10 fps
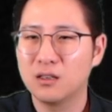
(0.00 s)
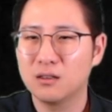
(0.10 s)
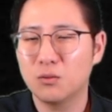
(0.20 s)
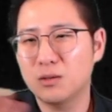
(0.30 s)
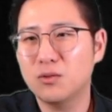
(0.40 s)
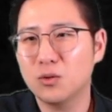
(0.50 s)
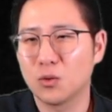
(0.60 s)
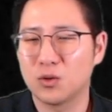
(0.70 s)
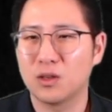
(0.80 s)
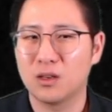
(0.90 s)
뭐 힘들어도
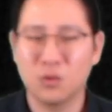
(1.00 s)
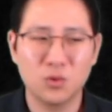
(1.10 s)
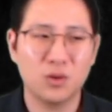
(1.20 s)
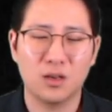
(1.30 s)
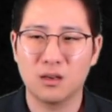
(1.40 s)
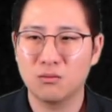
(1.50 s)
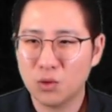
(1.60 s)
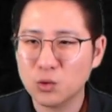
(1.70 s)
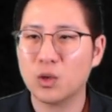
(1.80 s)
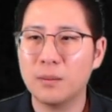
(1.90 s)
어때? 어떻게? 계속